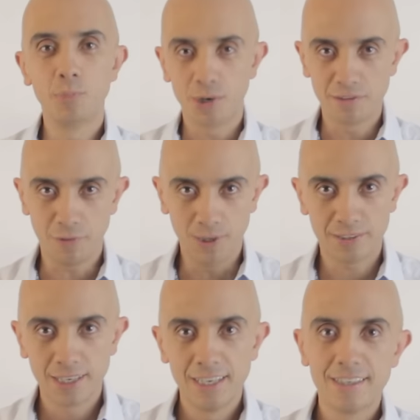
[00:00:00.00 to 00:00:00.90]
por
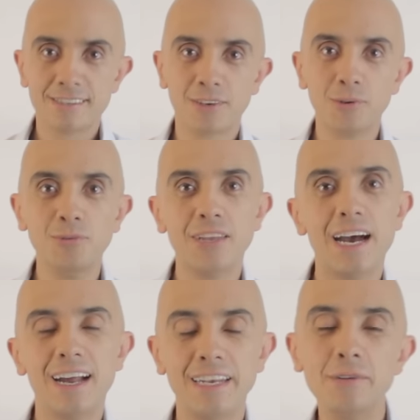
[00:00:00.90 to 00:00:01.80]
default.
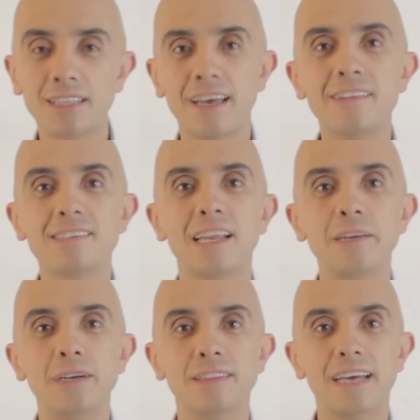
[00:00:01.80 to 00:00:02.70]
Segunda libertad es la
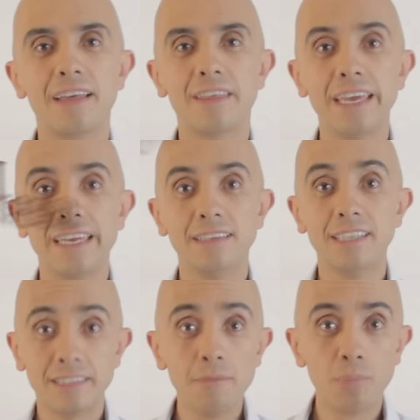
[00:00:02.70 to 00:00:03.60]
libertad eh,
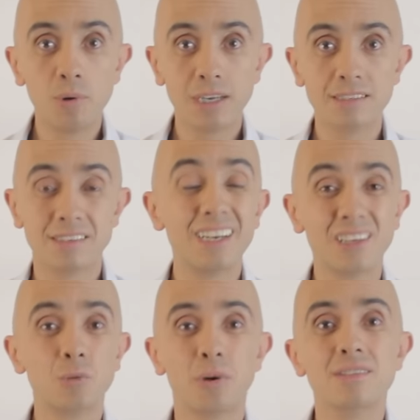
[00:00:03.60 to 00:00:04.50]
de tiempo, es decir,
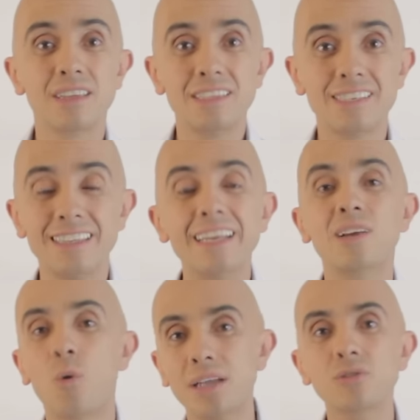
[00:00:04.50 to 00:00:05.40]
que tú puedas
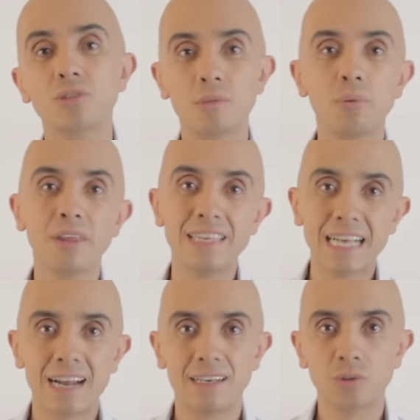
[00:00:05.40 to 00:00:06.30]
decidir cuánto tiempo
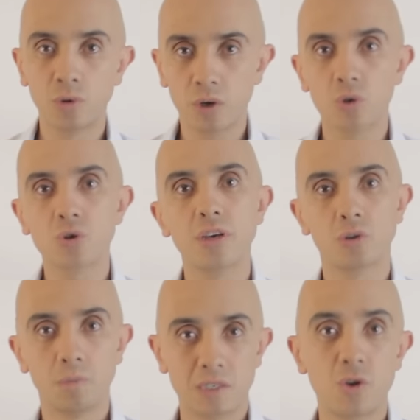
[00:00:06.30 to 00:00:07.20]
dedicarle a tu negocio y
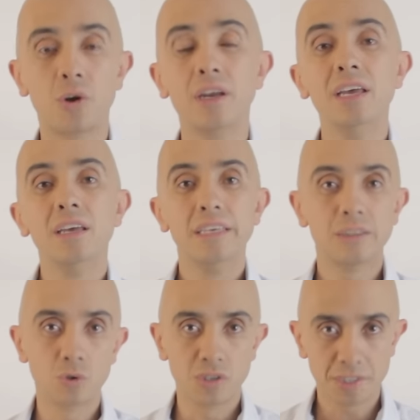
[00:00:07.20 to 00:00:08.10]
a tu pasión y
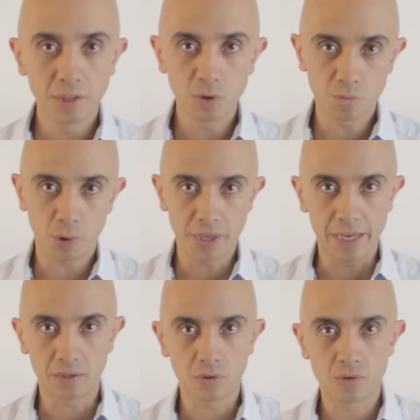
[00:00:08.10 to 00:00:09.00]
a tus distintos
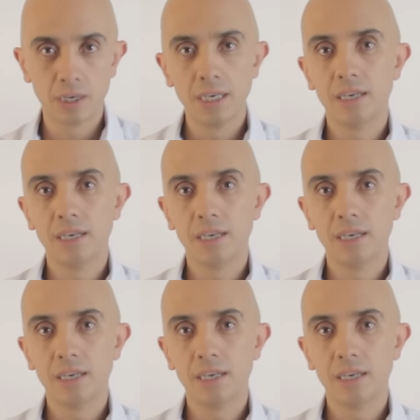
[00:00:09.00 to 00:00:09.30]
proyectos.